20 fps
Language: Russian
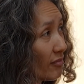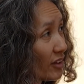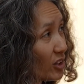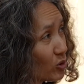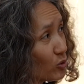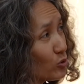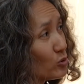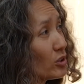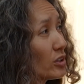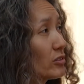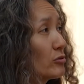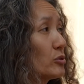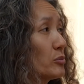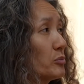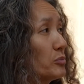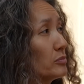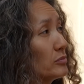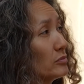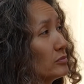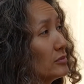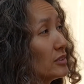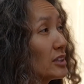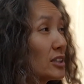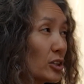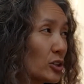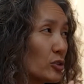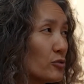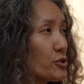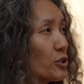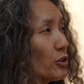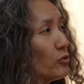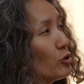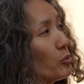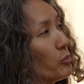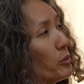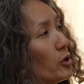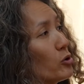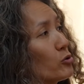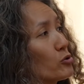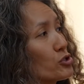Но он так вот, говорит, ну, все равно
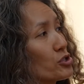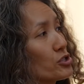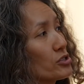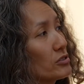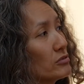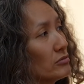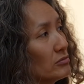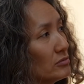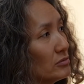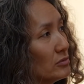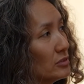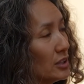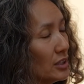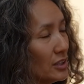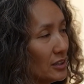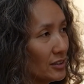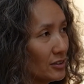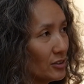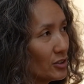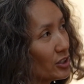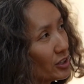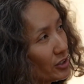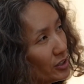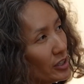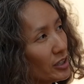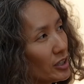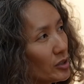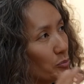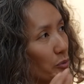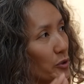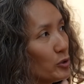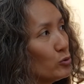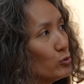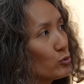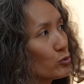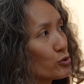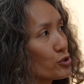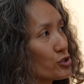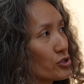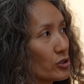похоже. Я, говорит, пойду
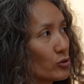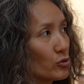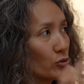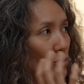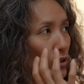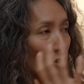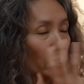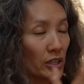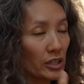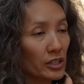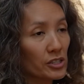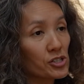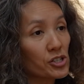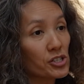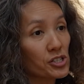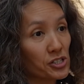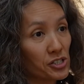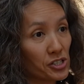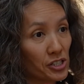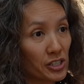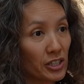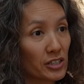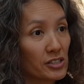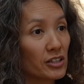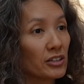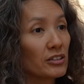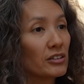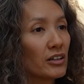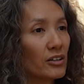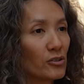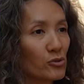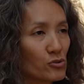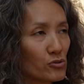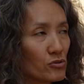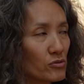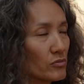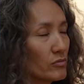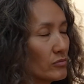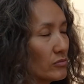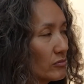лучше, только я сейчас разрыдаюсь.
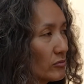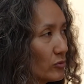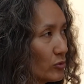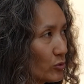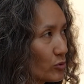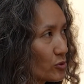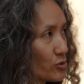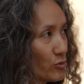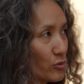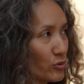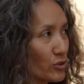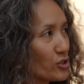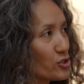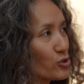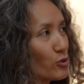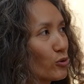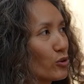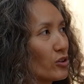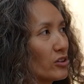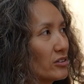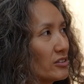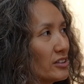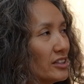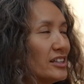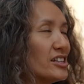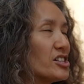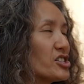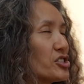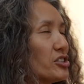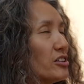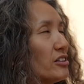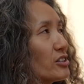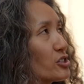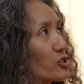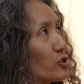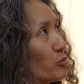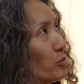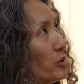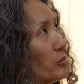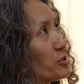Ну, то есть вот настолько. Я не ожидала,
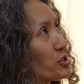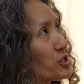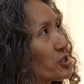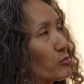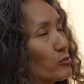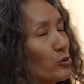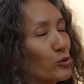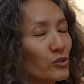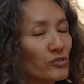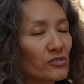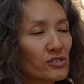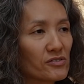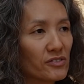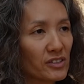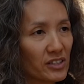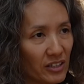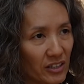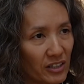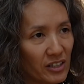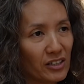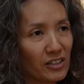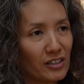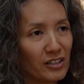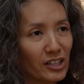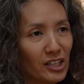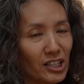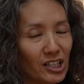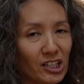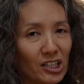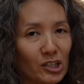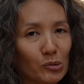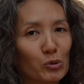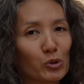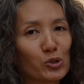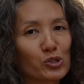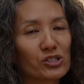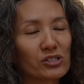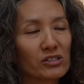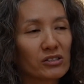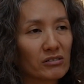что бабочки могут вызвать такие
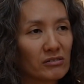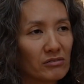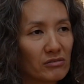эмоции.